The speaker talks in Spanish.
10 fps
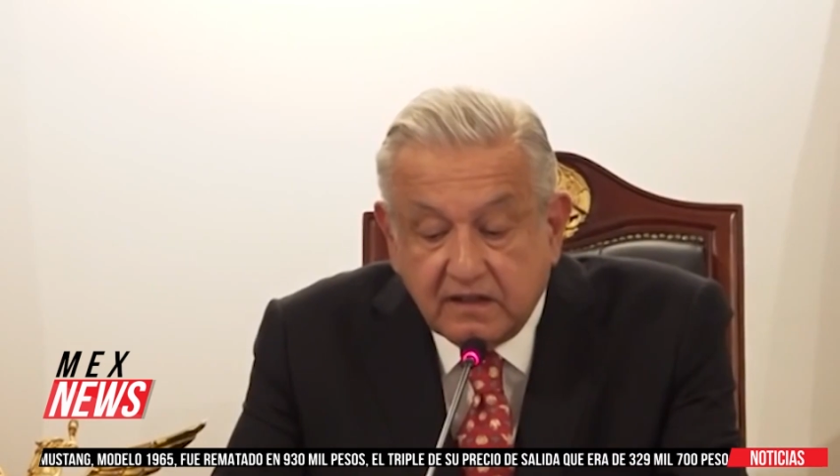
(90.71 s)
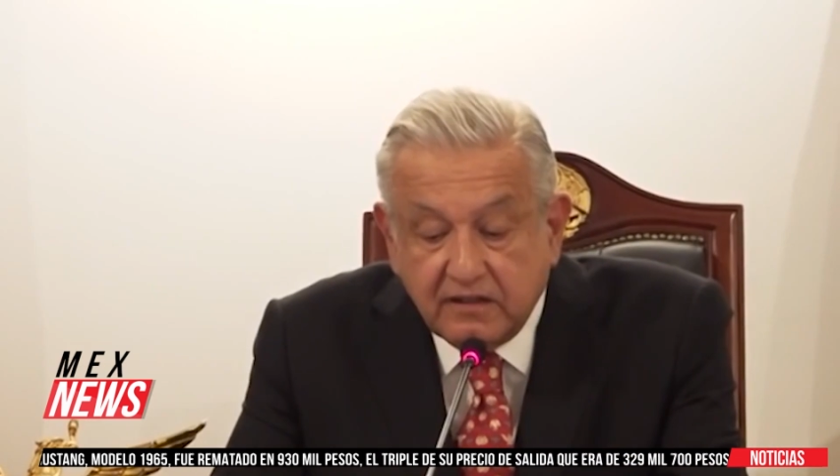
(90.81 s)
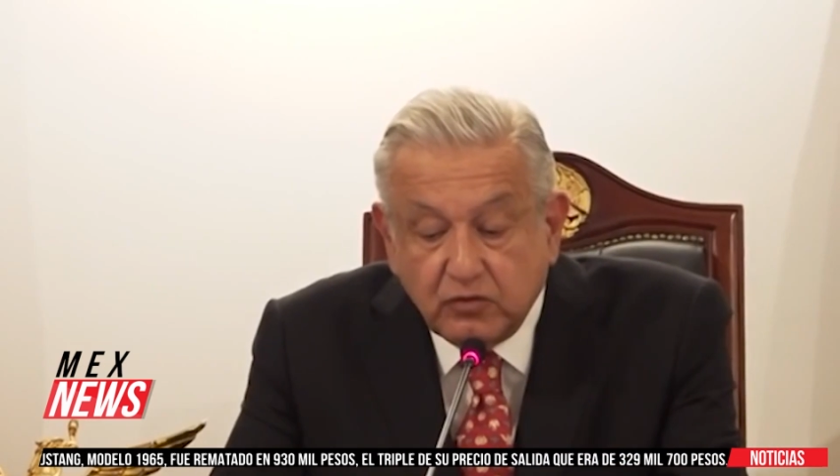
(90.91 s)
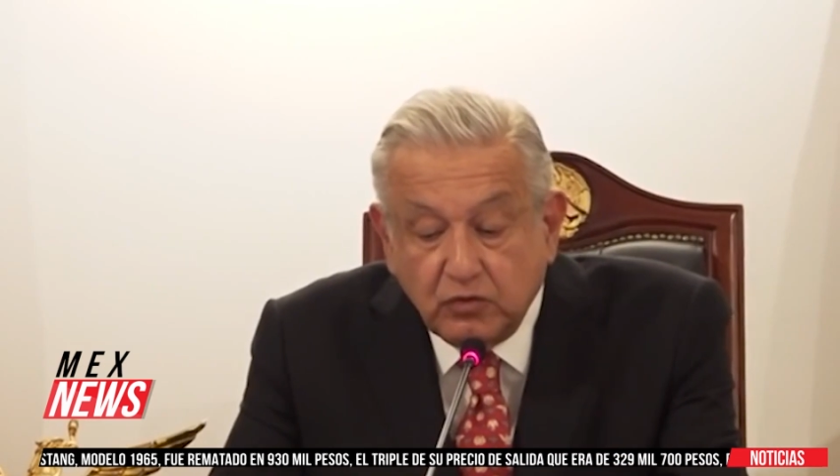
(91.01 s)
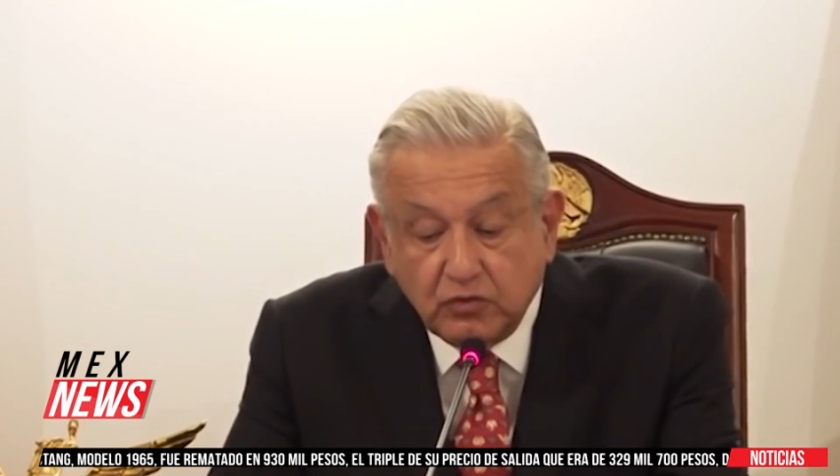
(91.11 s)

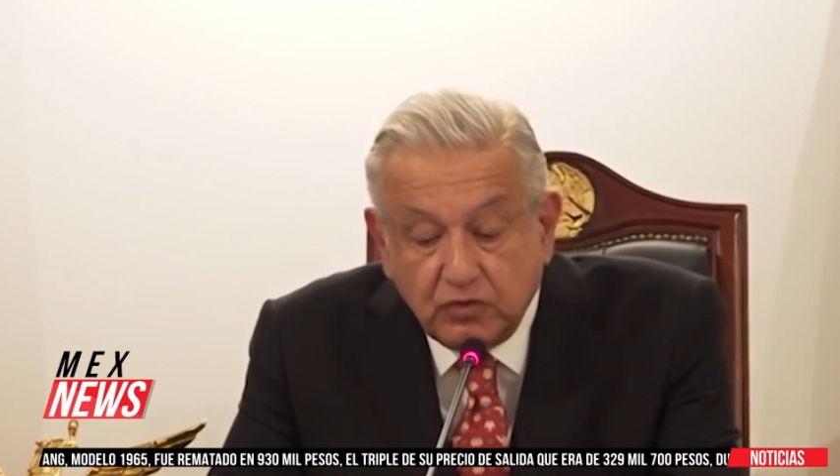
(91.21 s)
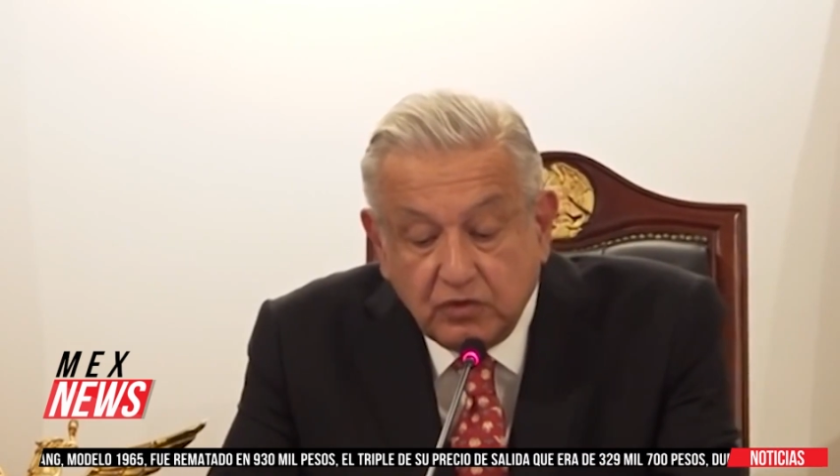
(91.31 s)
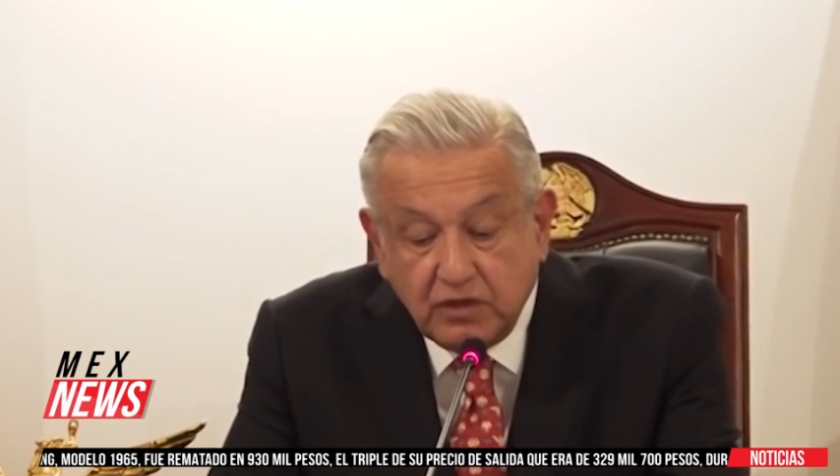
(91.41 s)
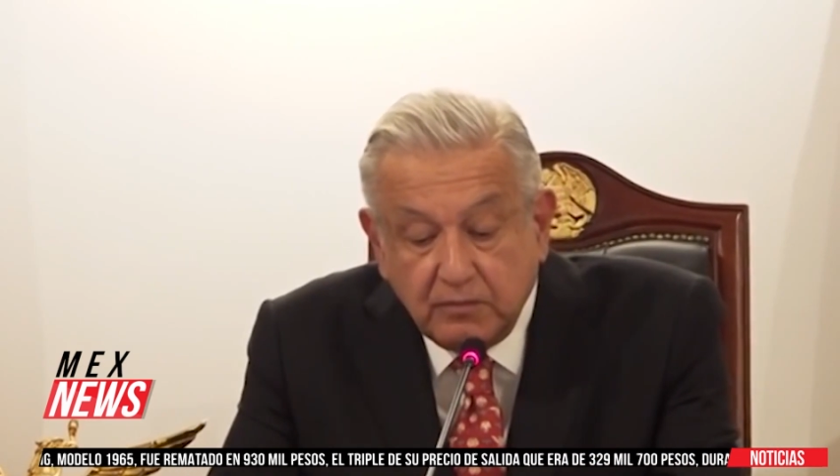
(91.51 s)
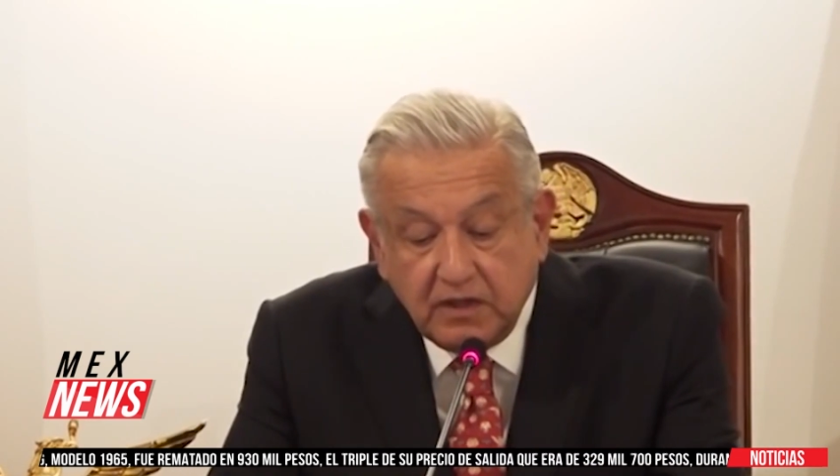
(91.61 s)

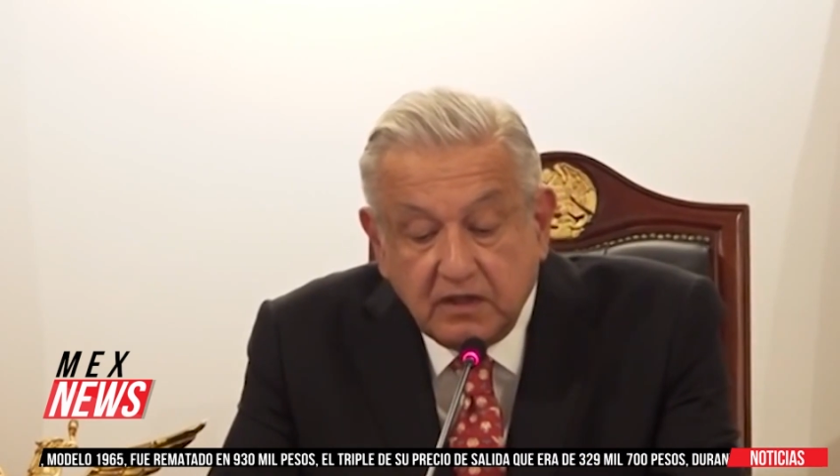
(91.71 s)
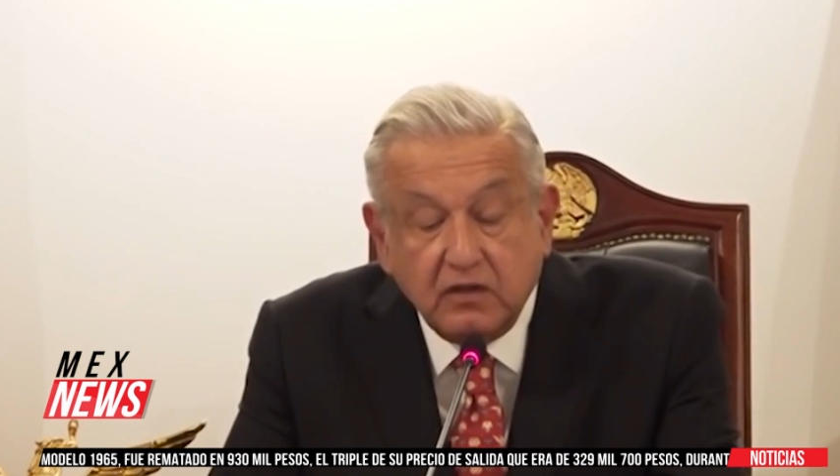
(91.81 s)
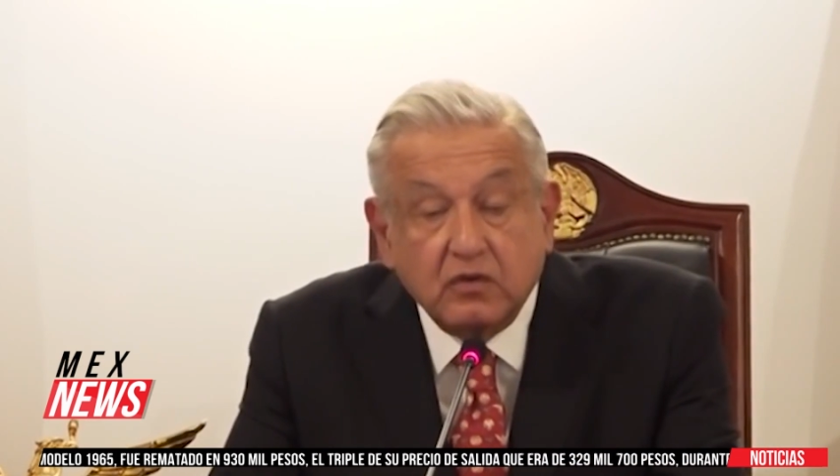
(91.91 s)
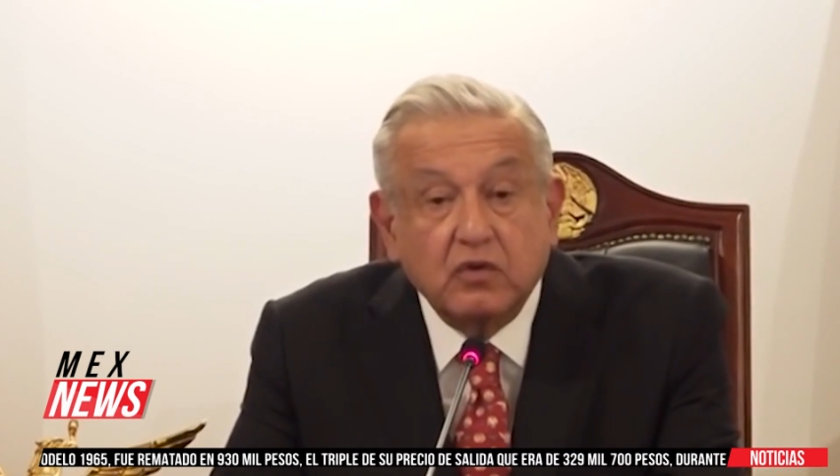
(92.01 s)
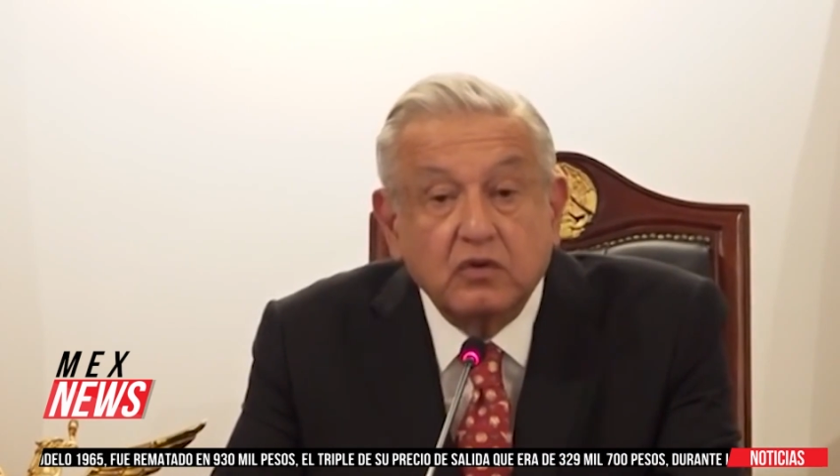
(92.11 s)
resolución de
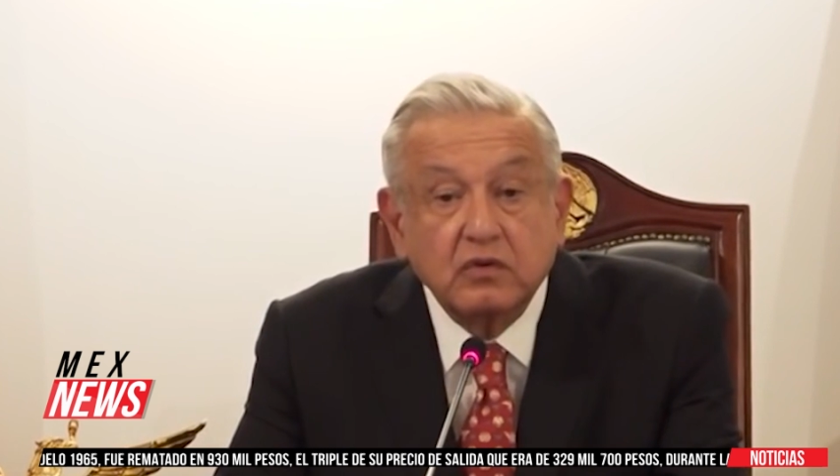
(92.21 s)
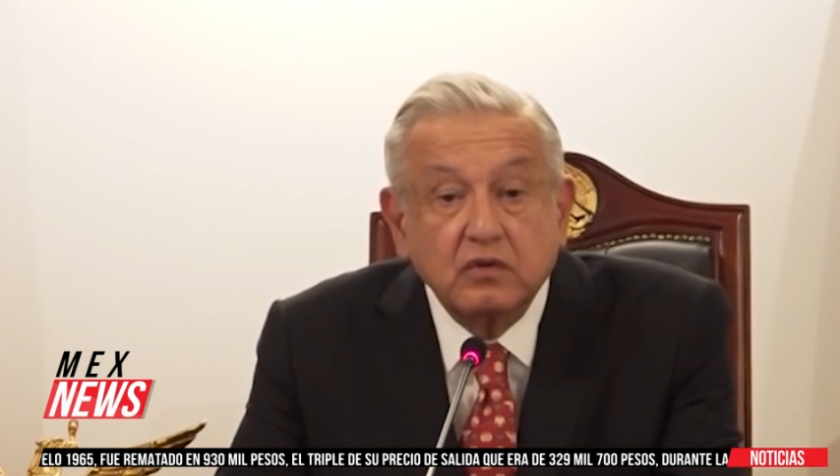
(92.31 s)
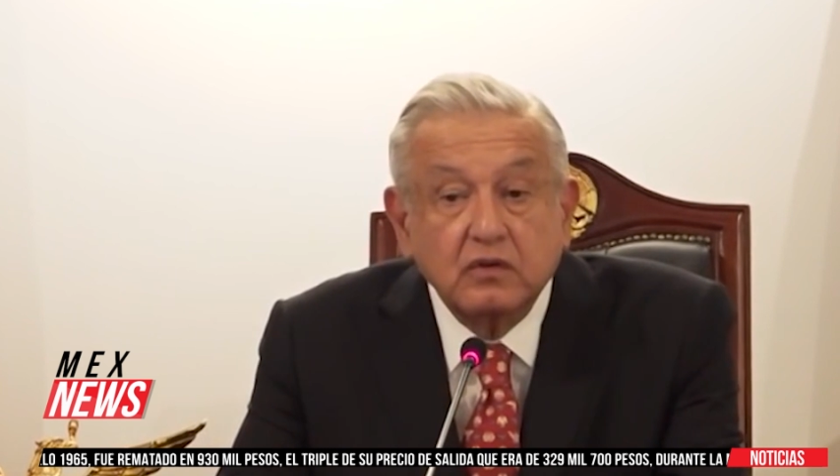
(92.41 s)
México